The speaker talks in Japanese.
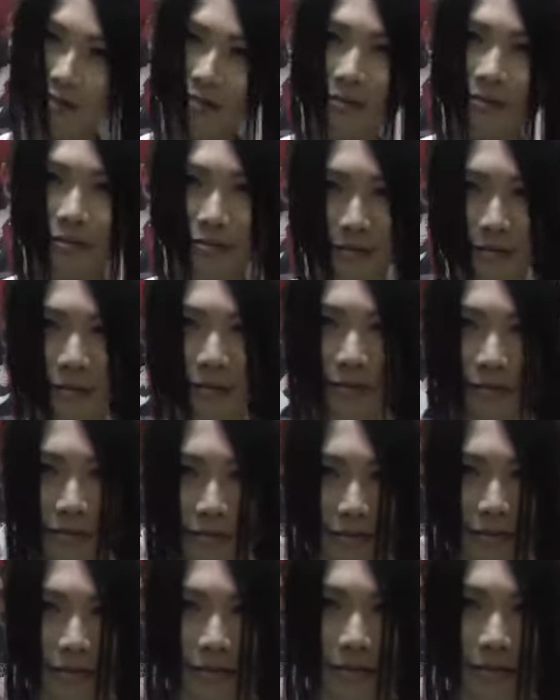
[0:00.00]
うんうんうん
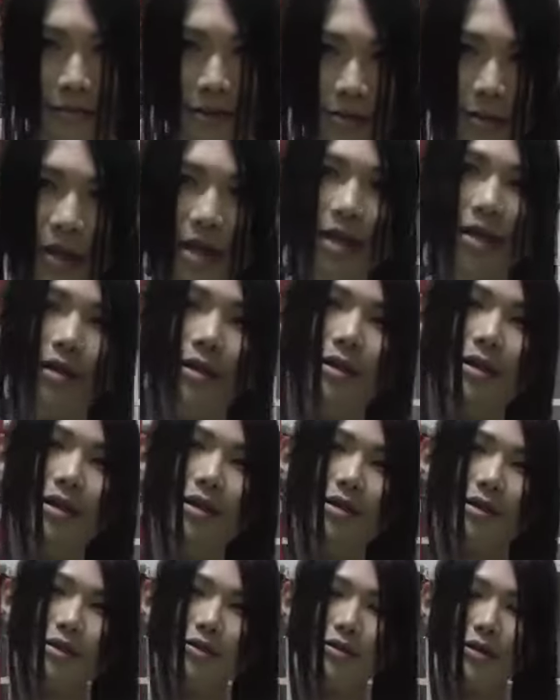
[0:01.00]
まあ
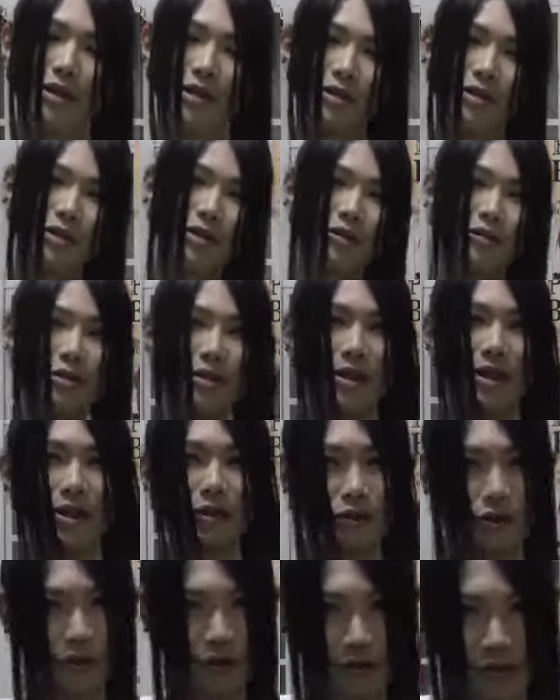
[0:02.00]
そんなソータで
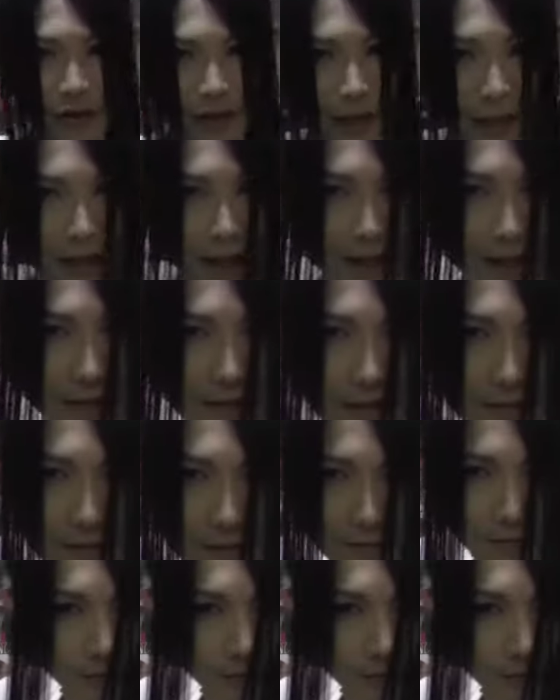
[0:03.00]
お届けいたす